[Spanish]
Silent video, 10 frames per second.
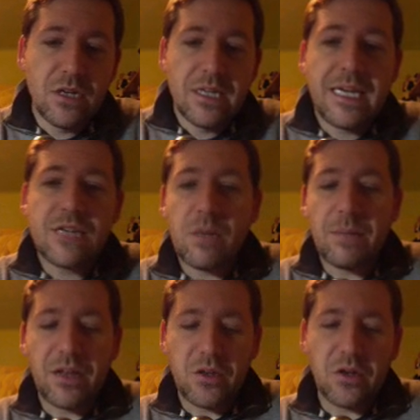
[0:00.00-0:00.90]
Es una
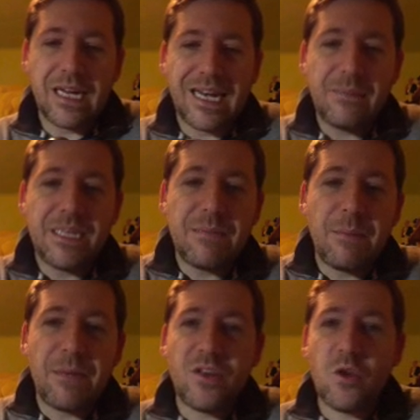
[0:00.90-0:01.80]
aplicación que realmente me ha
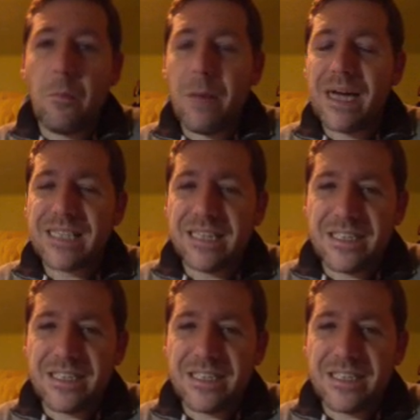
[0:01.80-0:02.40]
parecido bastante